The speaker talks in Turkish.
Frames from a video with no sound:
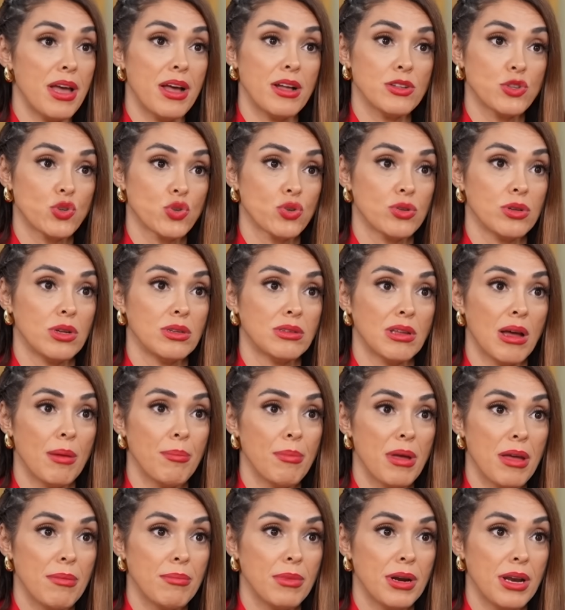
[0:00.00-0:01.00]
beyaz
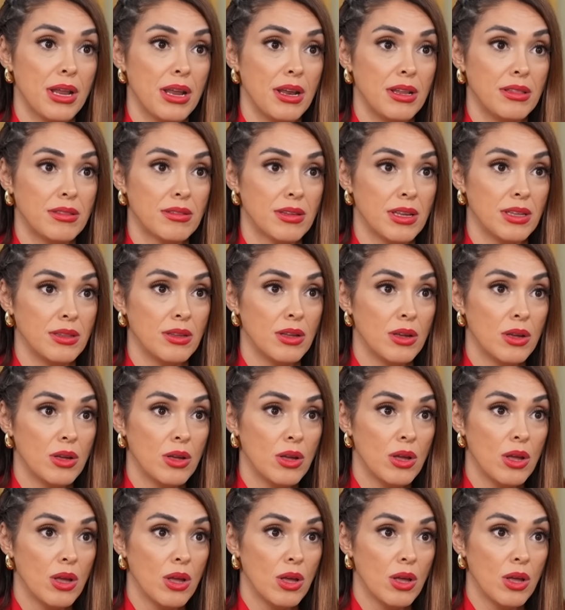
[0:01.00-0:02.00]
çikolatan benbara eritti. işte